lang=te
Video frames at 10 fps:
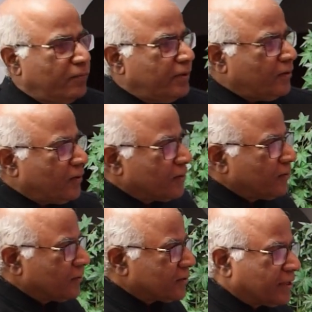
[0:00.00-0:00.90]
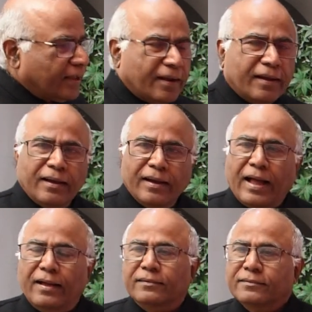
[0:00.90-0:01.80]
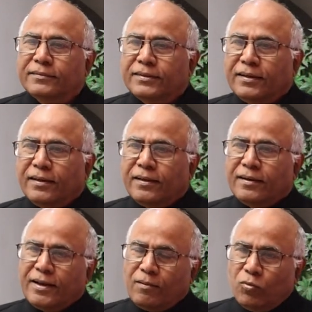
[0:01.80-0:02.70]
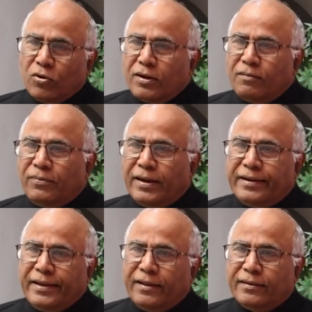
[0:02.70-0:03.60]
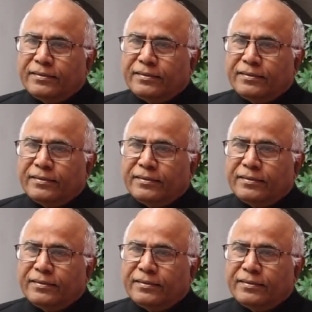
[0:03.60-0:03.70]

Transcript: వినోద్ స్థిరంగా నమ్ముకున్న పార్టీ